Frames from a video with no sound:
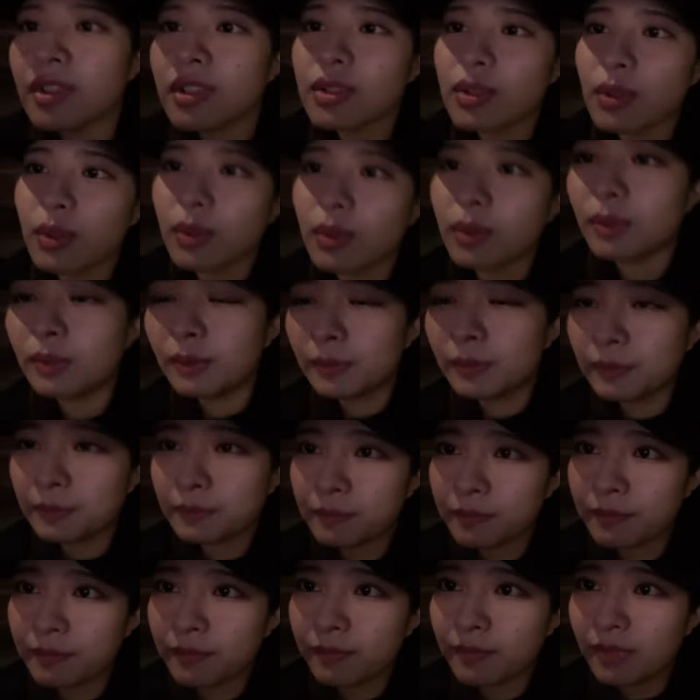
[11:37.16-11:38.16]
そ
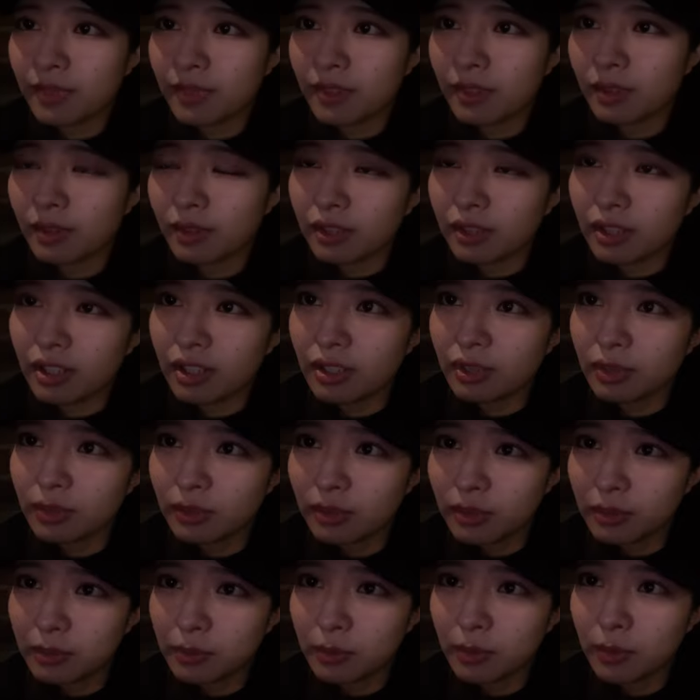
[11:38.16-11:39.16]
う北海道
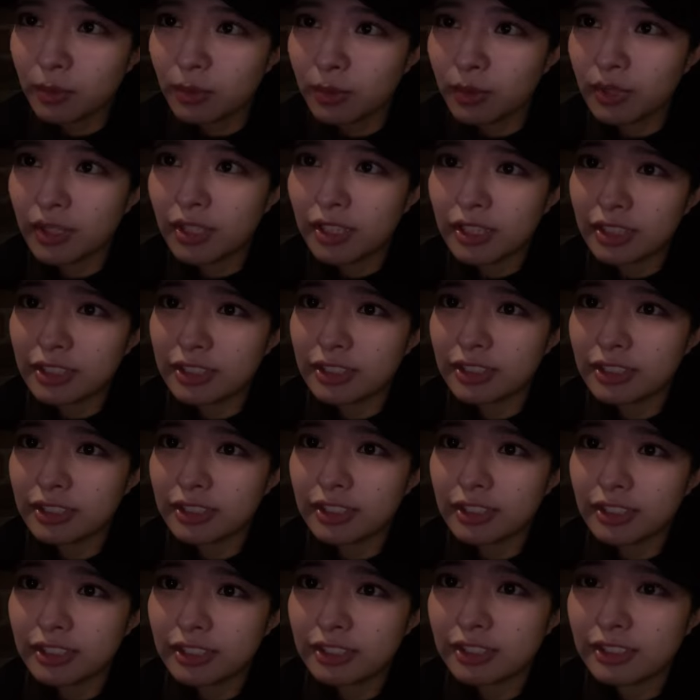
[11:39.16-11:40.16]
にも多いらしい
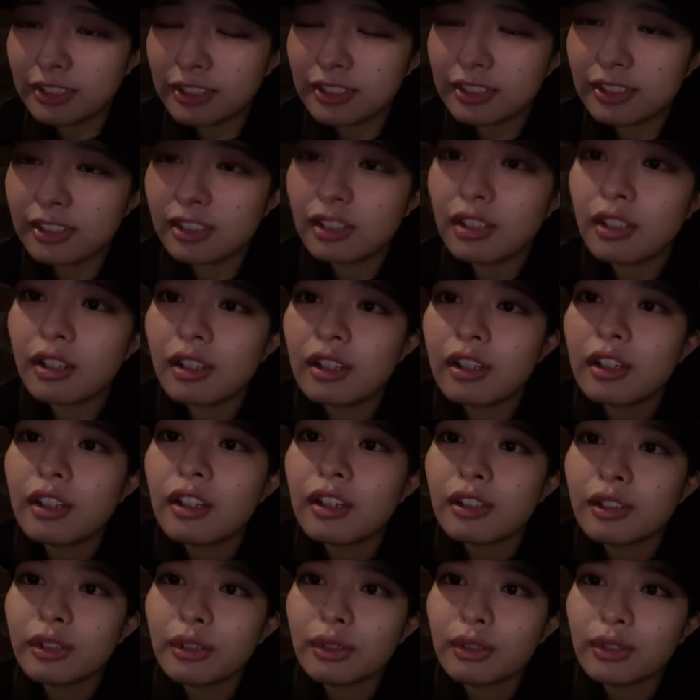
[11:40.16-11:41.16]
です
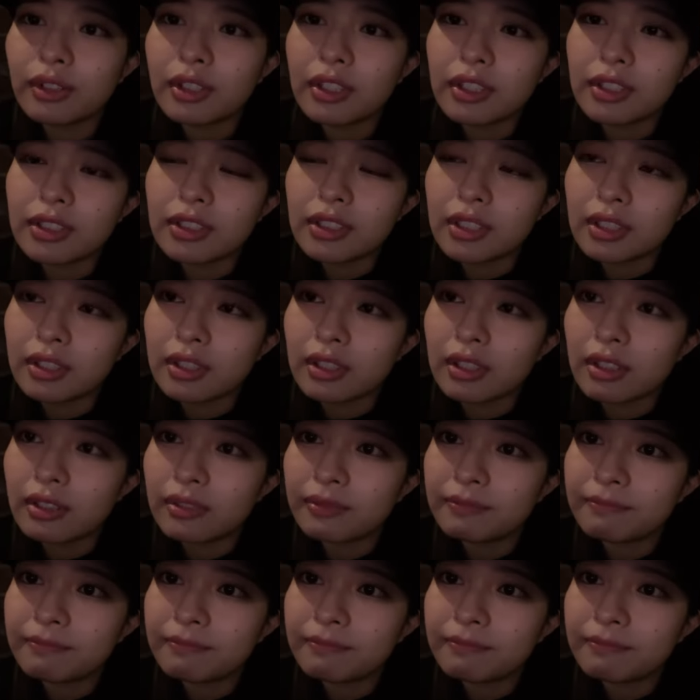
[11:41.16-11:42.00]
仰天さんが。っ